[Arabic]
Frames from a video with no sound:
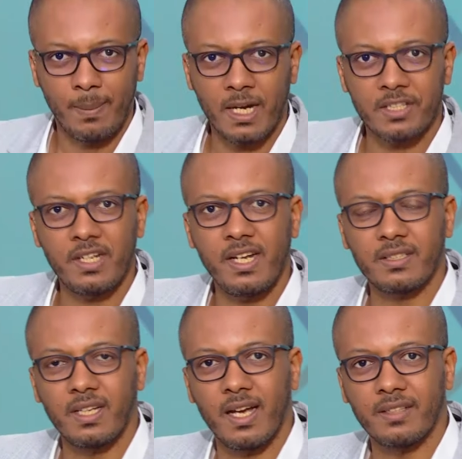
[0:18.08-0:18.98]
المهرجان
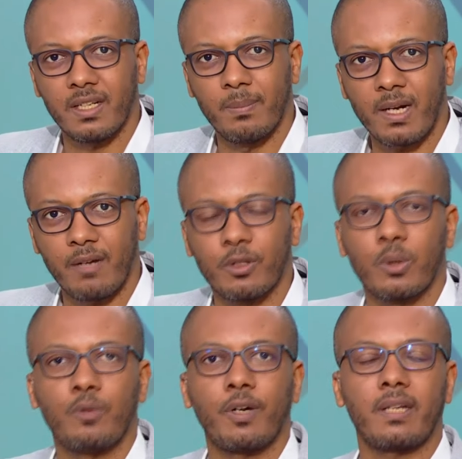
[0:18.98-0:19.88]
يأتي هذه المرة في
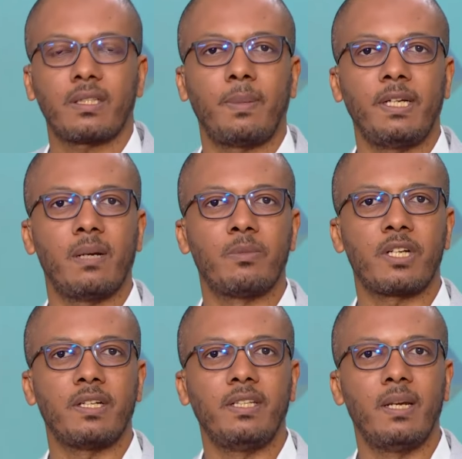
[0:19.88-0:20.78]
ظروف غير طبيعية
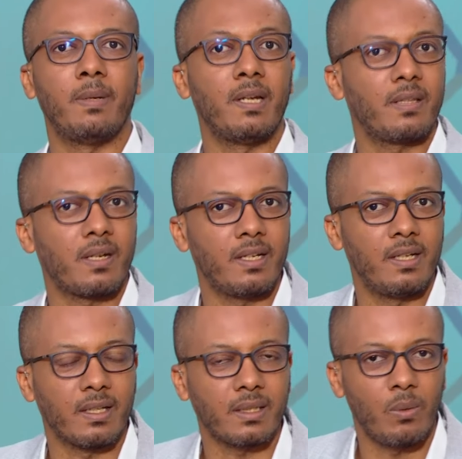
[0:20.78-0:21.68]
مشاهدين بالنظر
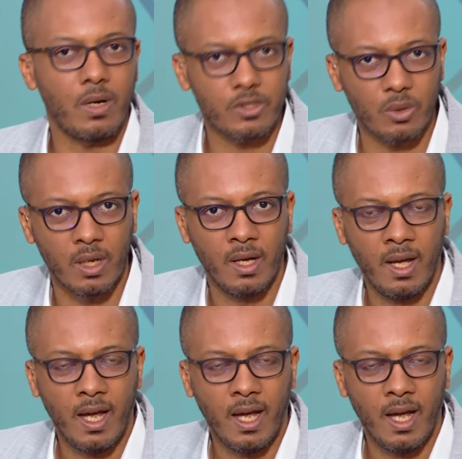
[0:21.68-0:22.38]
إلى تواصل